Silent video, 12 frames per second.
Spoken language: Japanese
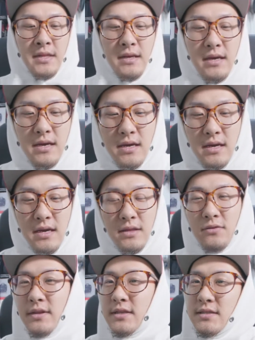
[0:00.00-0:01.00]
で
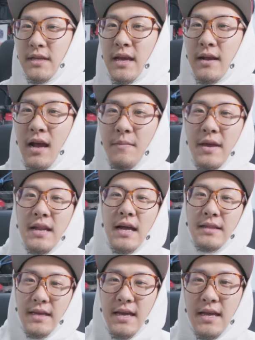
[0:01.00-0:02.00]
すね、
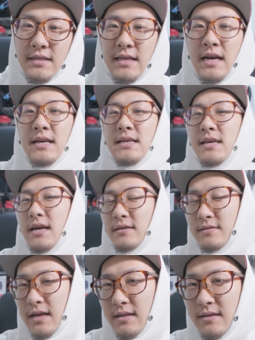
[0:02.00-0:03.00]
カメラで三
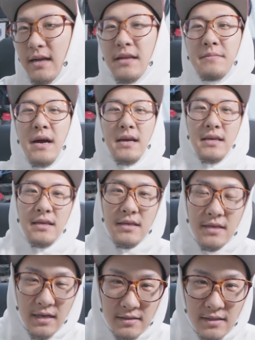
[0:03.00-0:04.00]
脚だったり、一
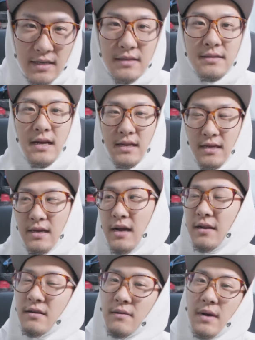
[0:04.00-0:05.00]
脚だったり、
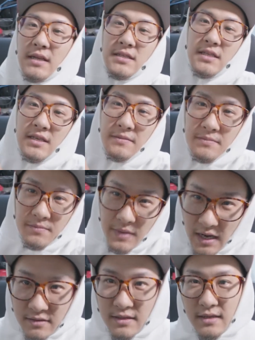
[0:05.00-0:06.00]
あるいは
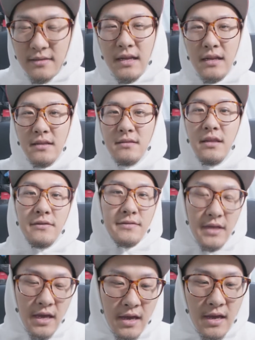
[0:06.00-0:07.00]
ジンバルだったりっていう
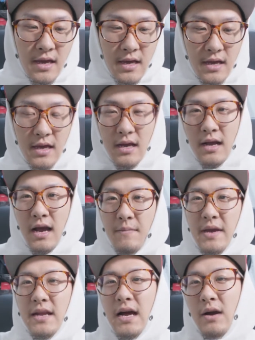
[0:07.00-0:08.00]
ね、
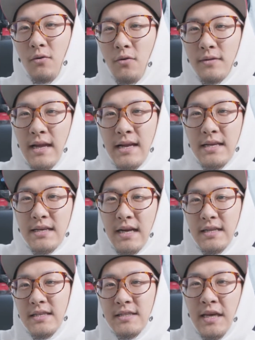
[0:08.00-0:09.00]
カメラを何
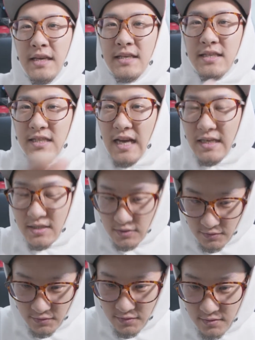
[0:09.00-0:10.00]
かに積載
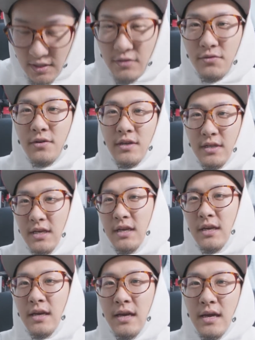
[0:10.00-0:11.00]
するっていう時
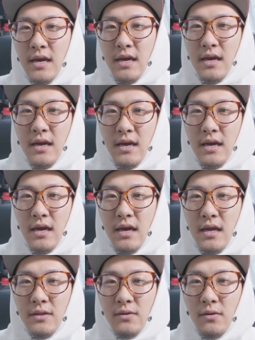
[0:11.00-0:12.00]
に、
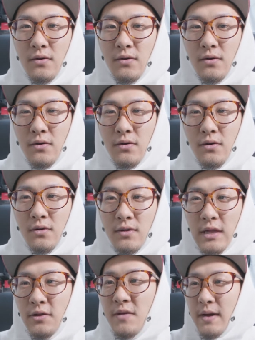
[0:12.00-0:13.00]
例え
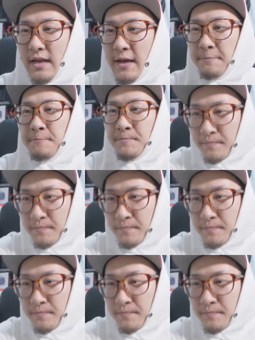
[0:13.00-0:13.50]
ばね、